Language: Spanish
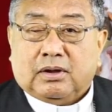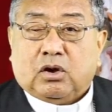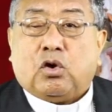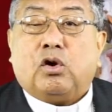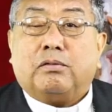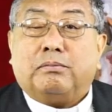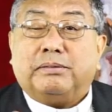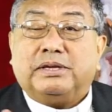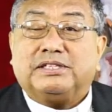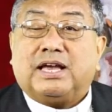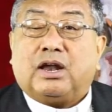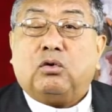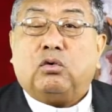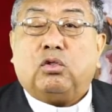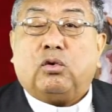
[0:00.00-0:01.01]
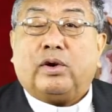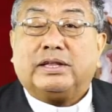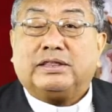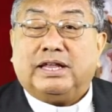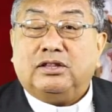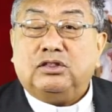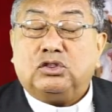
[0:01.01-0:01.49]
Con mi saludo
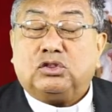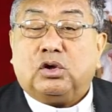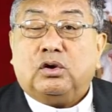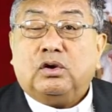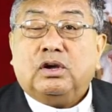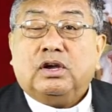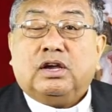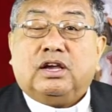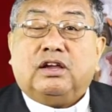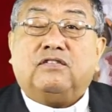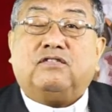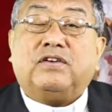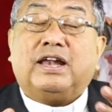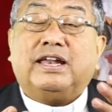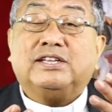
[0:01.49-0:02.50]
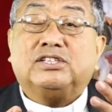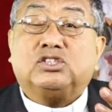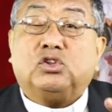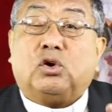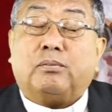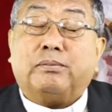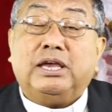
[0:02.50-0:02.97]
atento y feliz
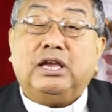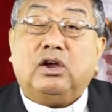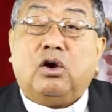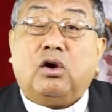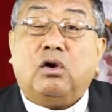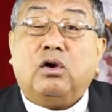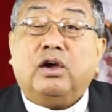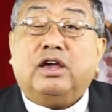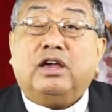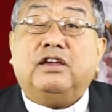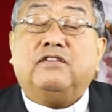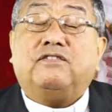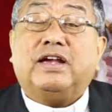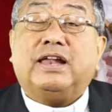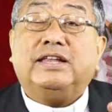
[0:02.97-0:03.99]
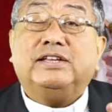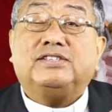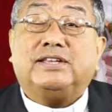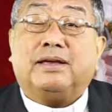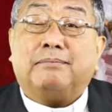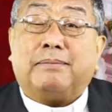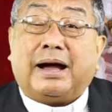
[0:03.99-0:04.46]
domingo y feliz
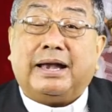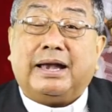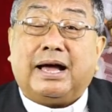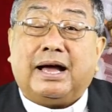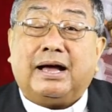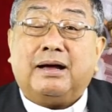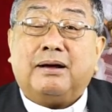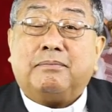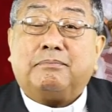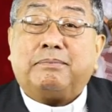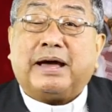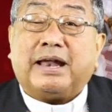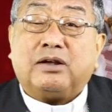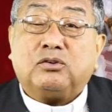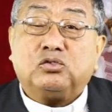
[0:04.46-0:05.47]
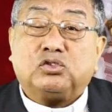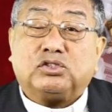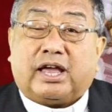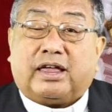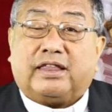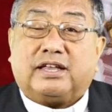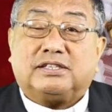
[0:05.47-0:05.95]
semana para
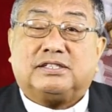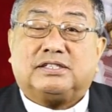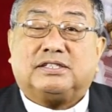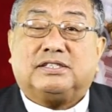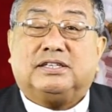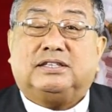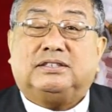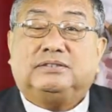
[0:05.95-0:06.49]
ustedes.